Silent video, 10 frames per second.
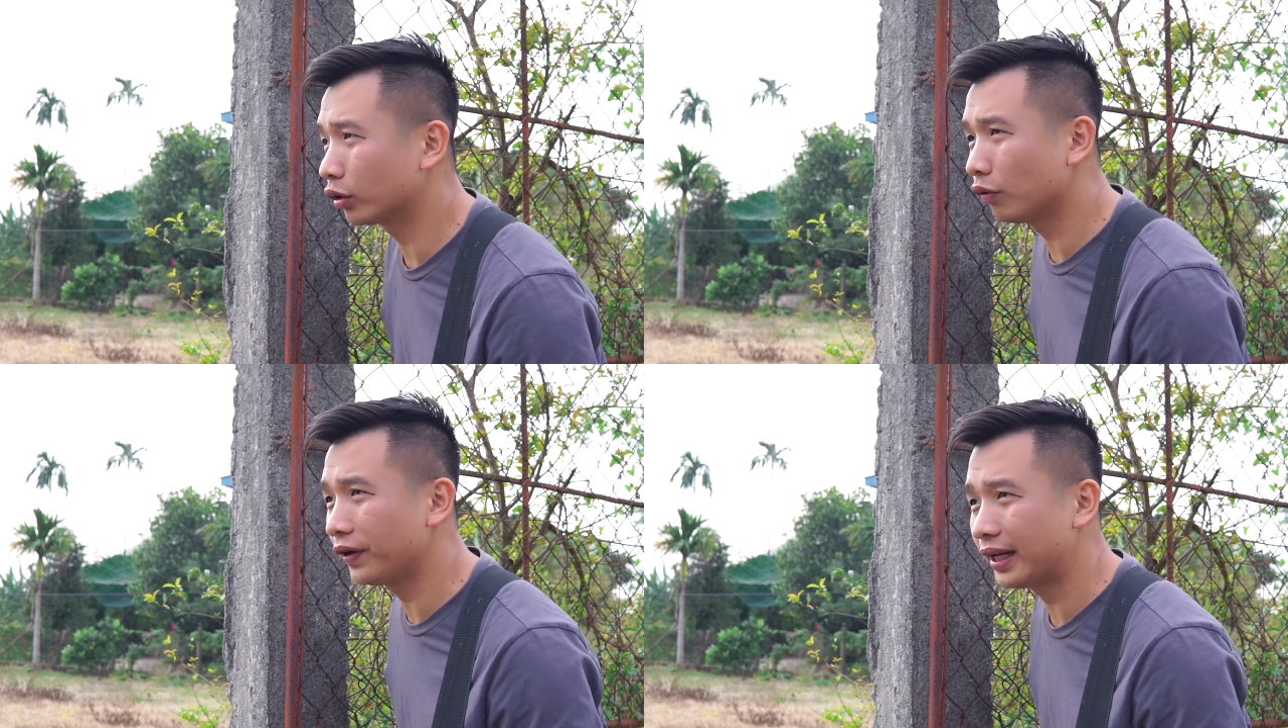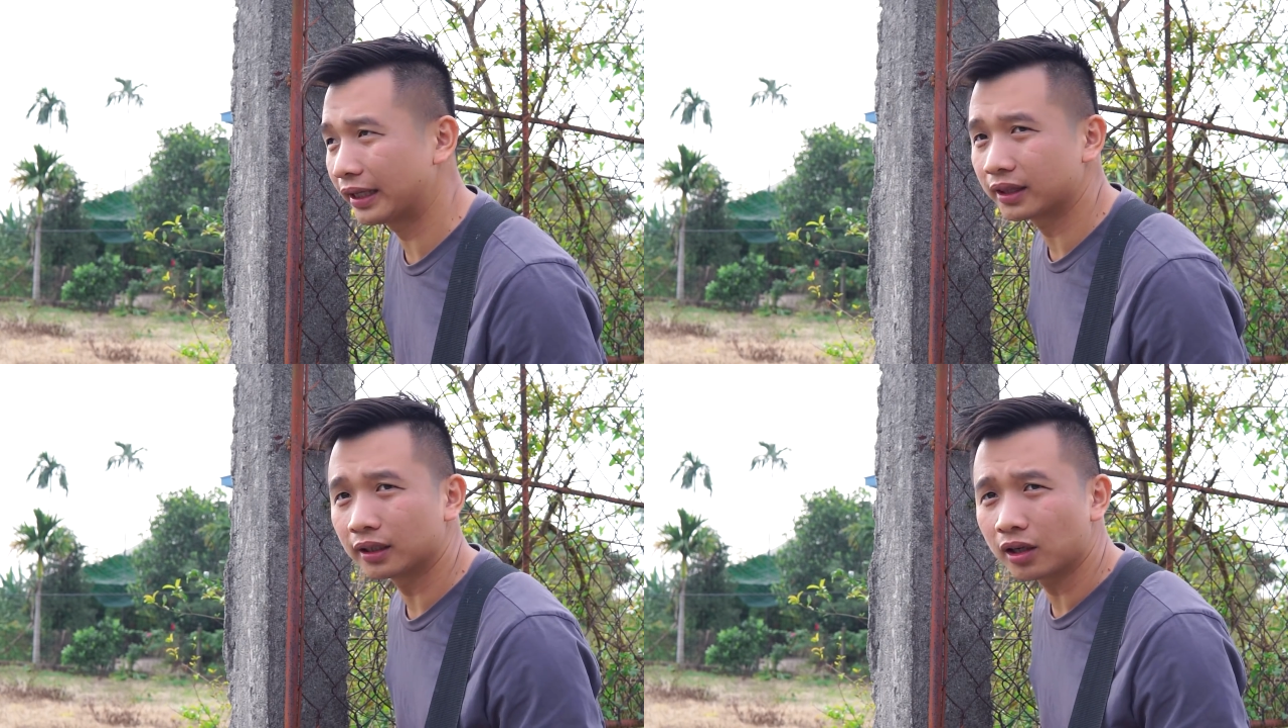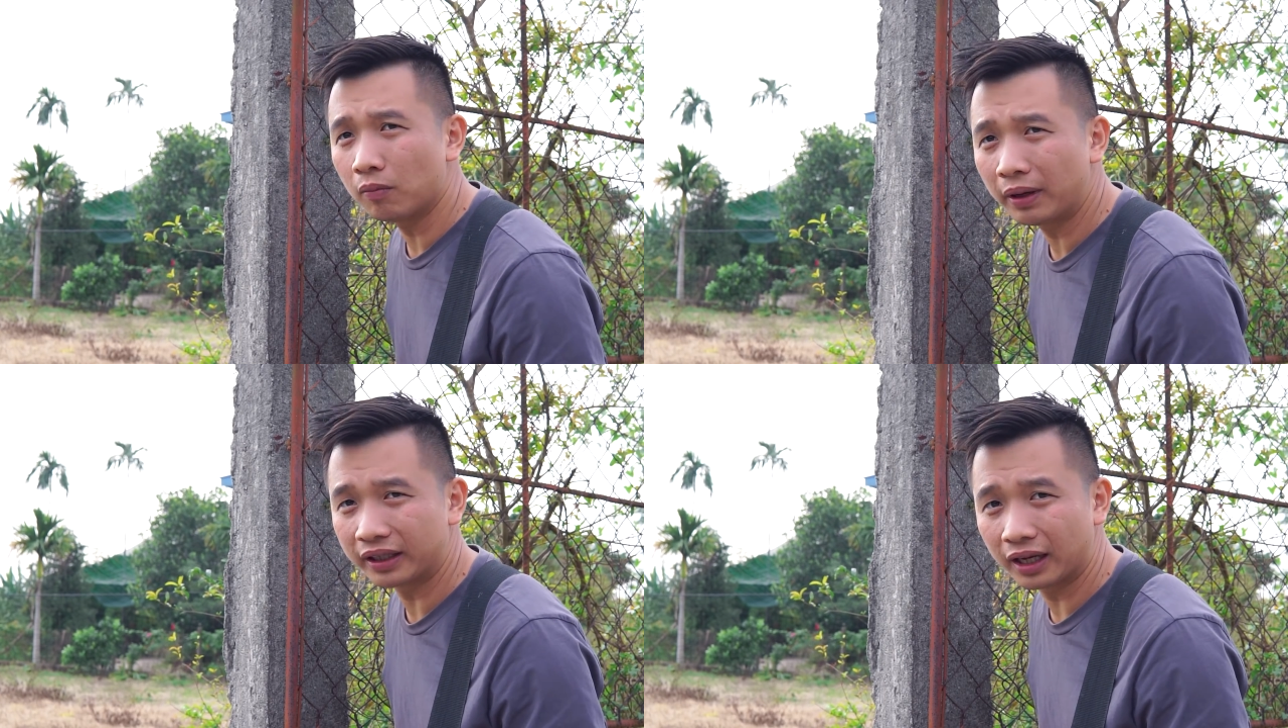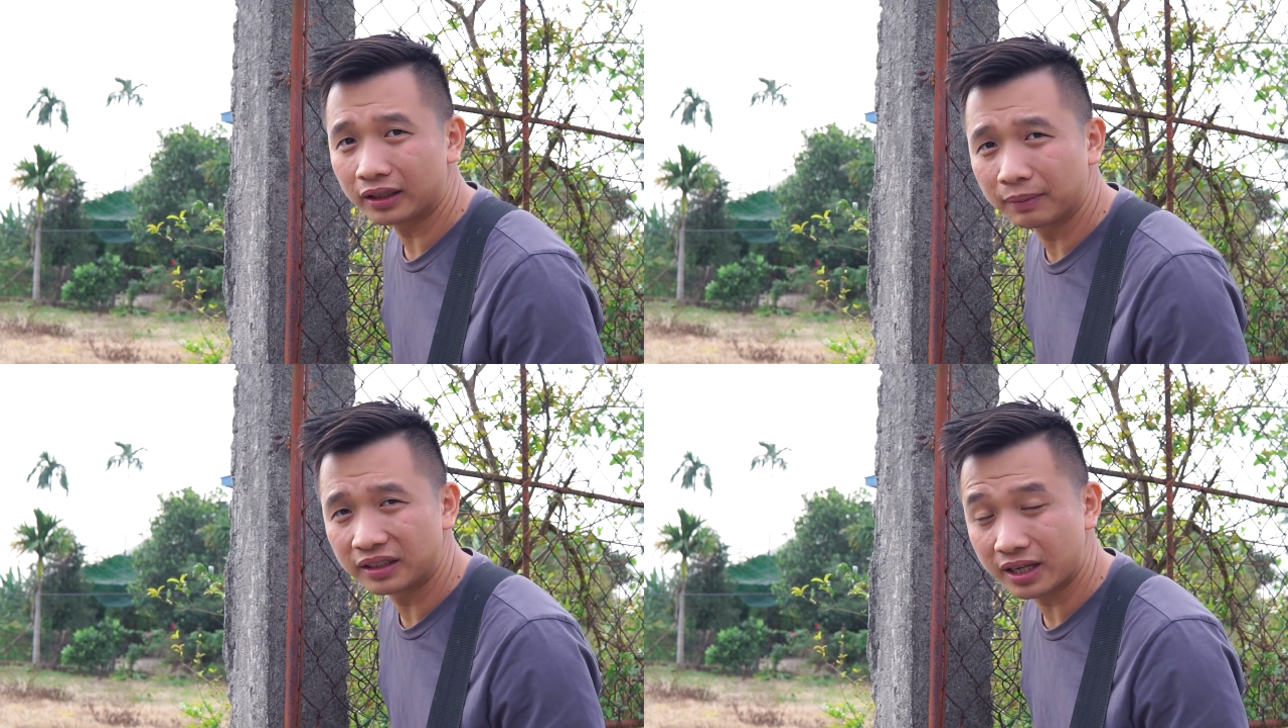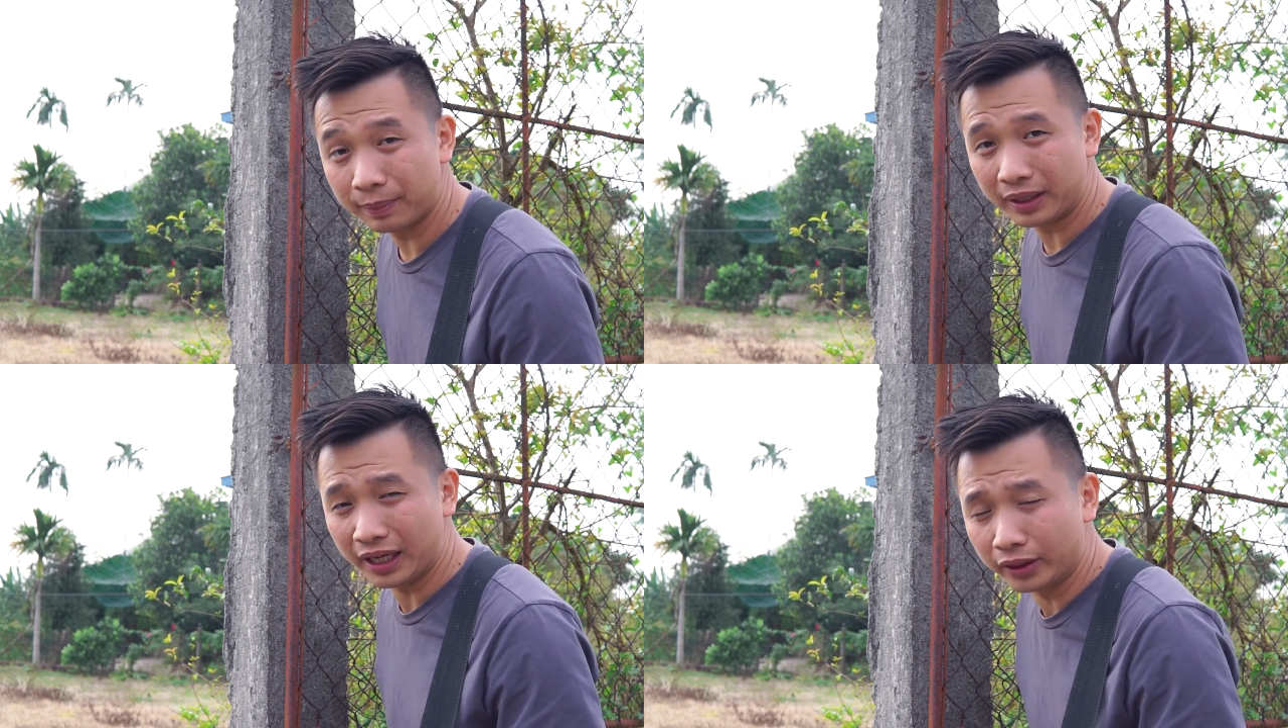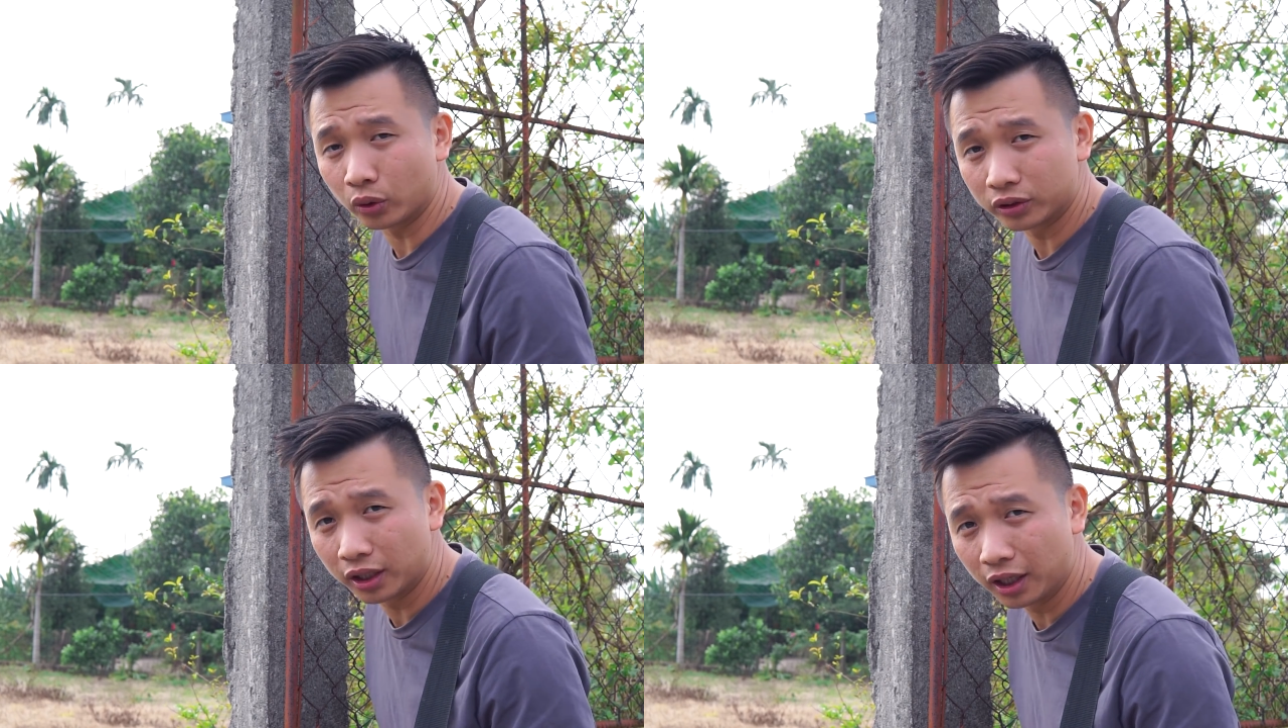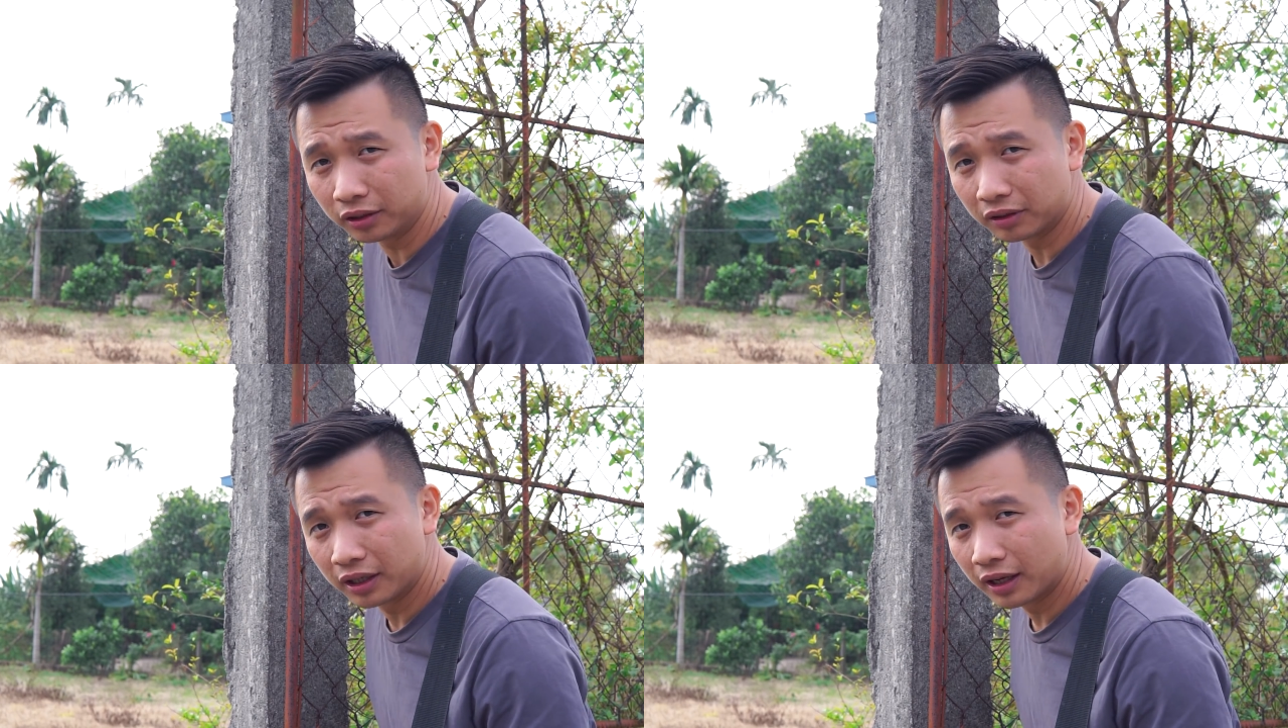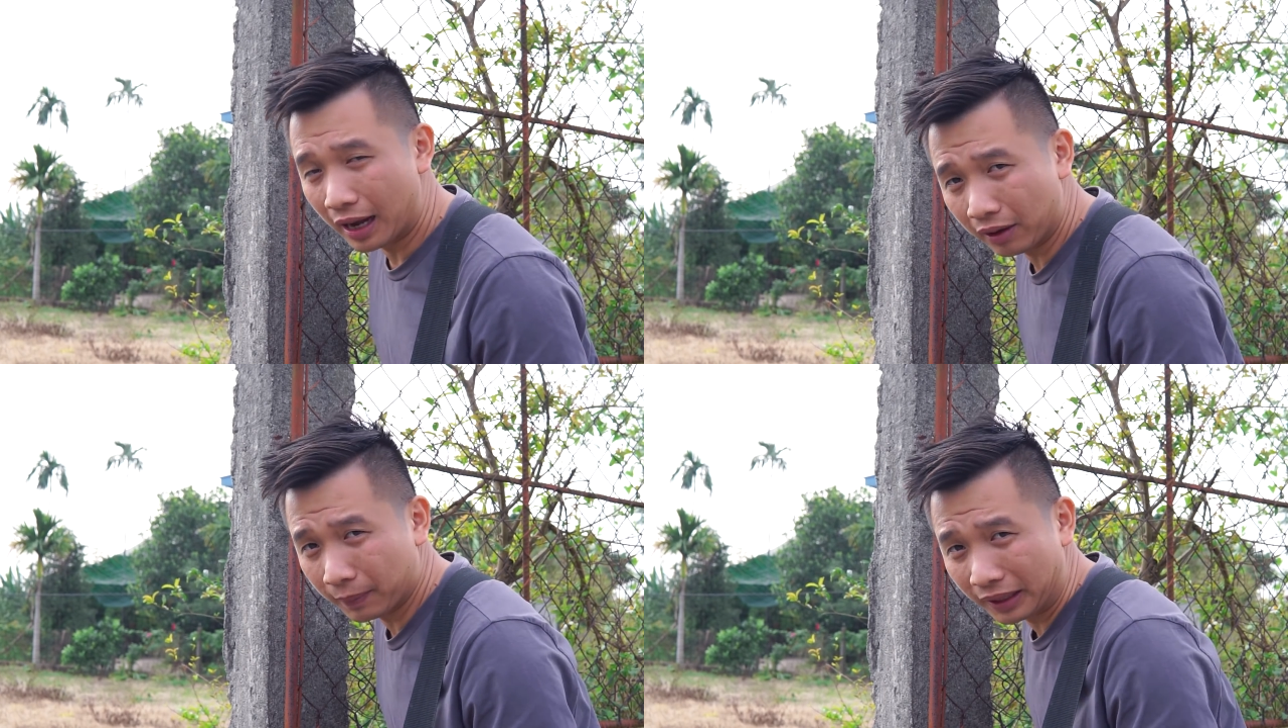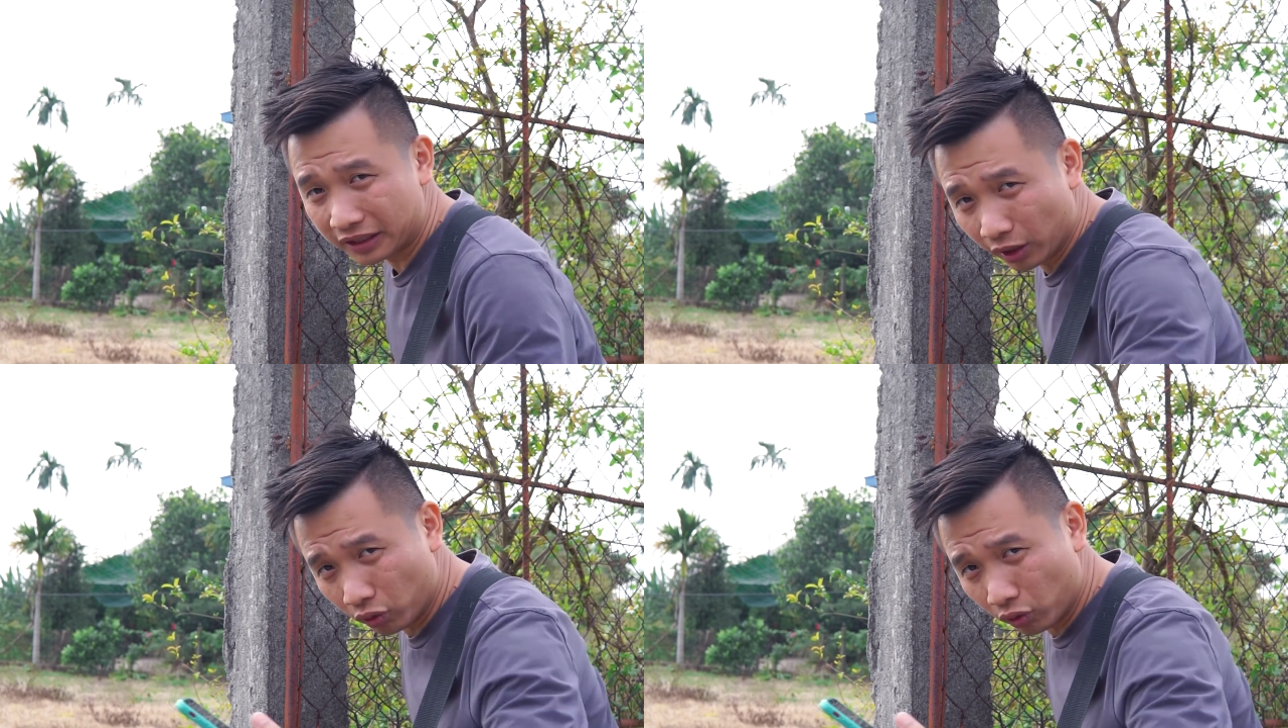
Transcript: Cô Vy này tấn công mình ấy thì mình sẽ bị ít tổn thương hơn. À các bạn chiến